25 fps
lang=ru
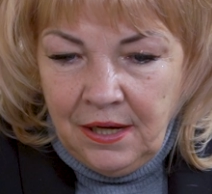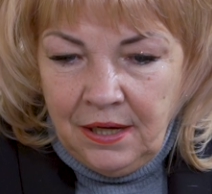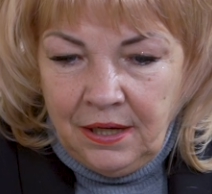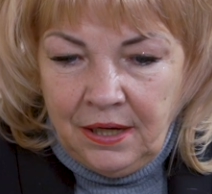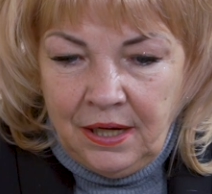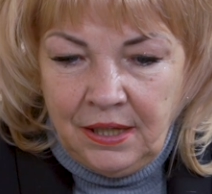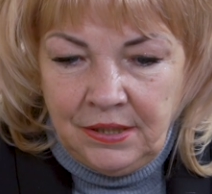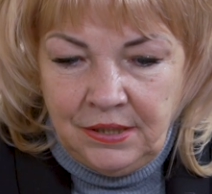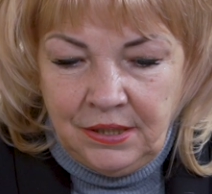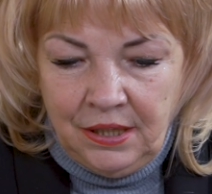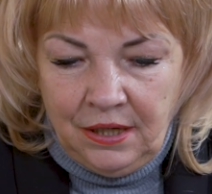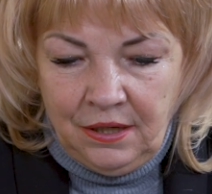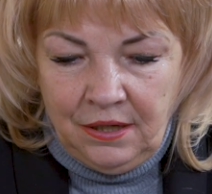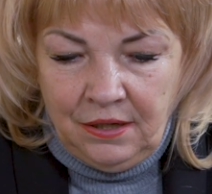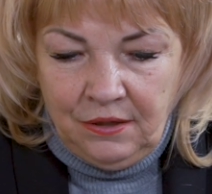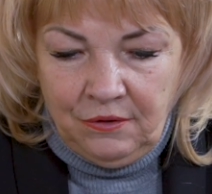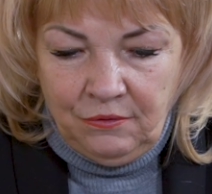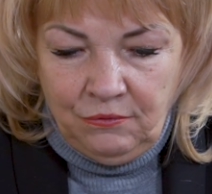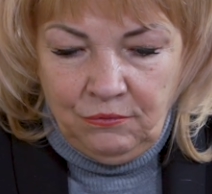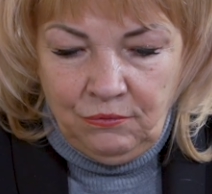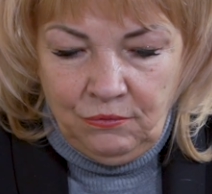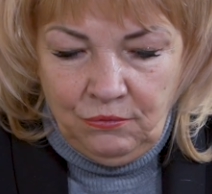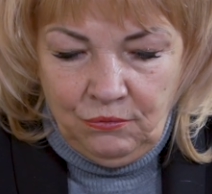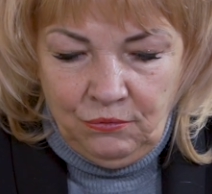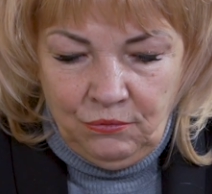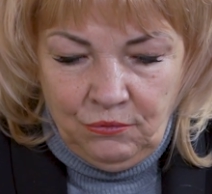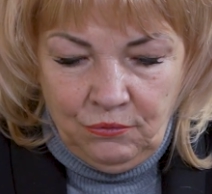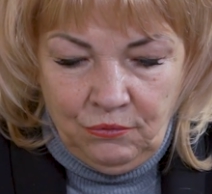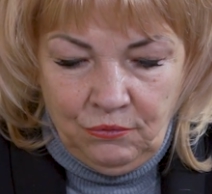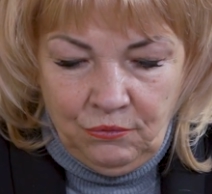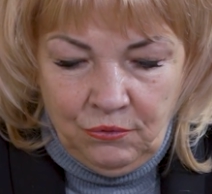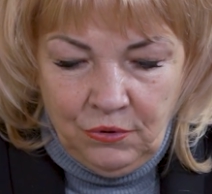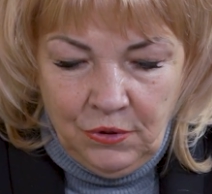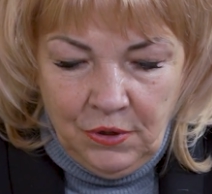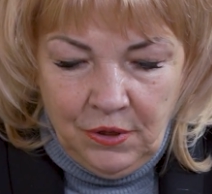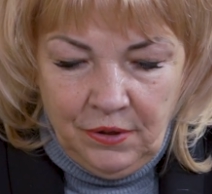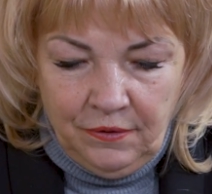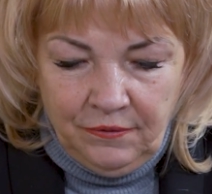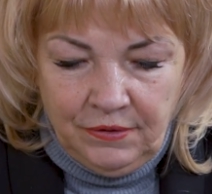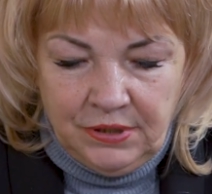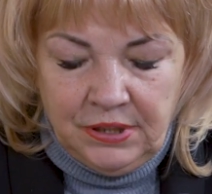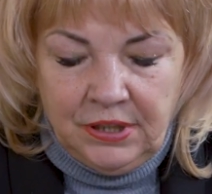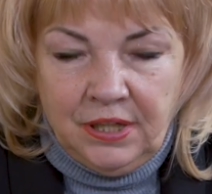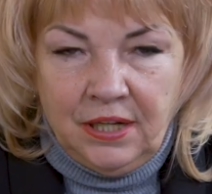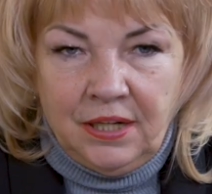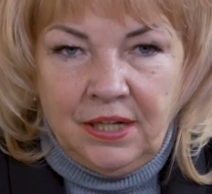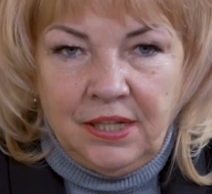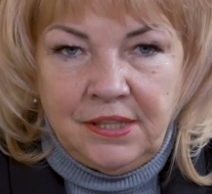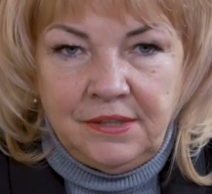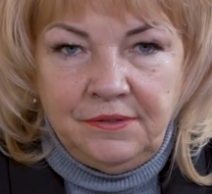Хотя у
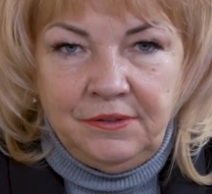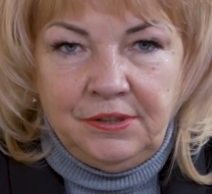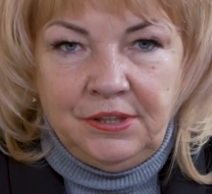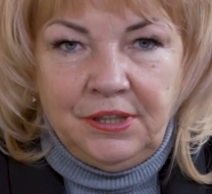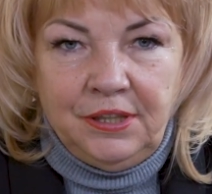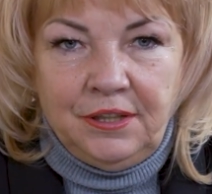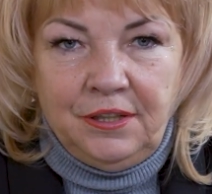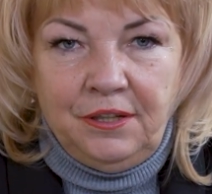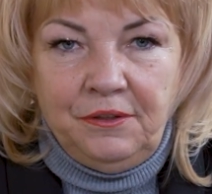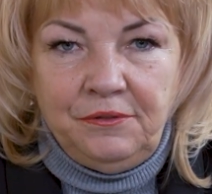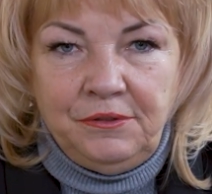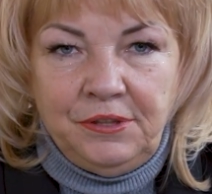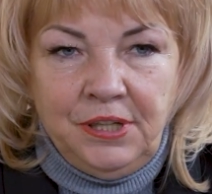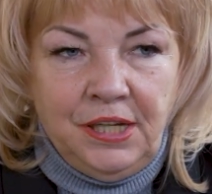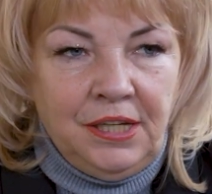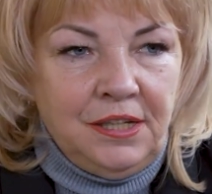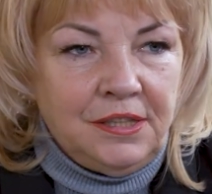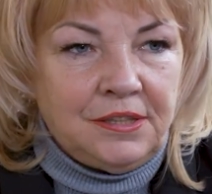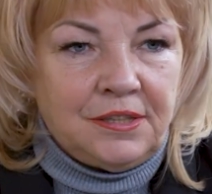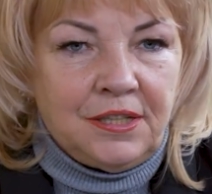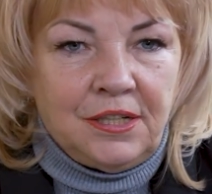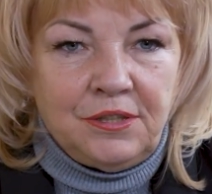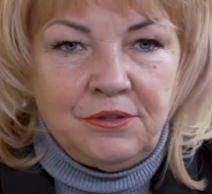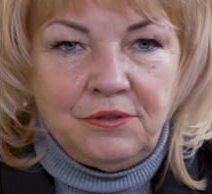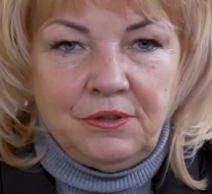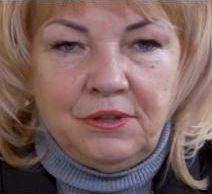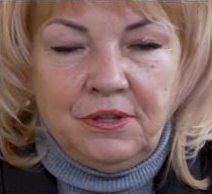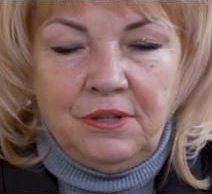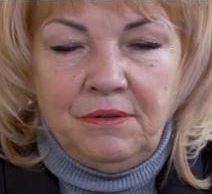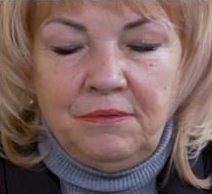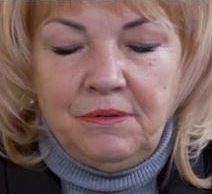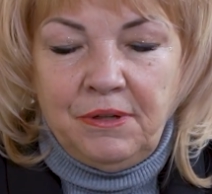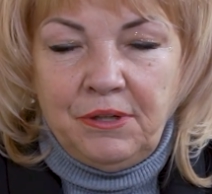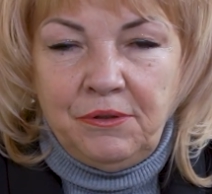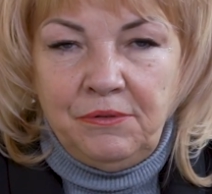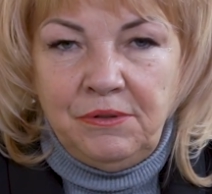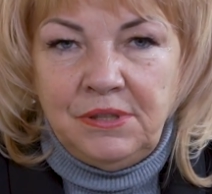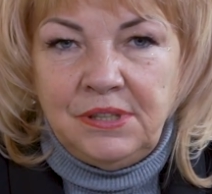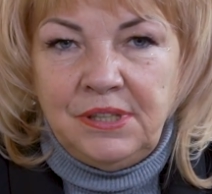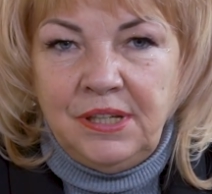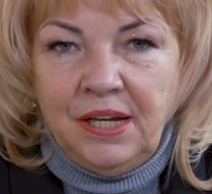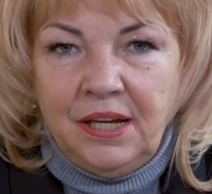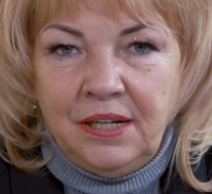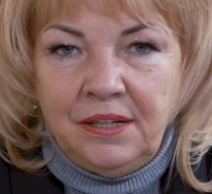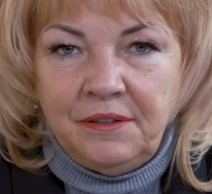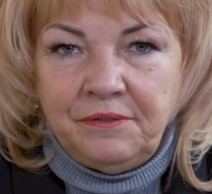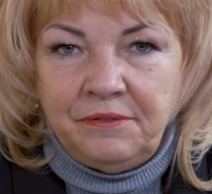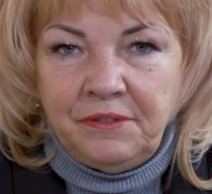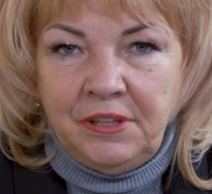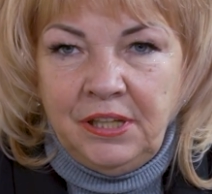высокоразвитых людей, я сразу говорю,
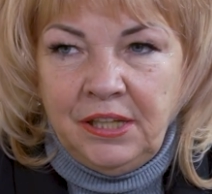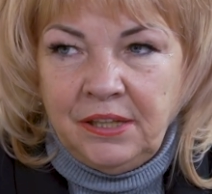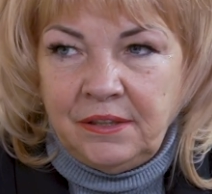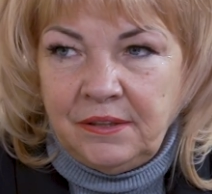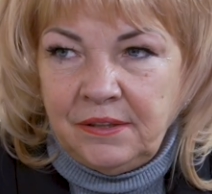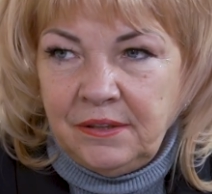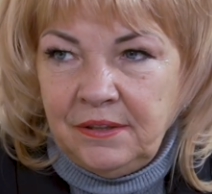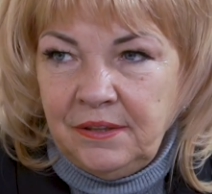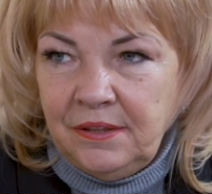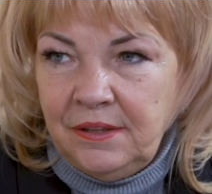изъянов нет.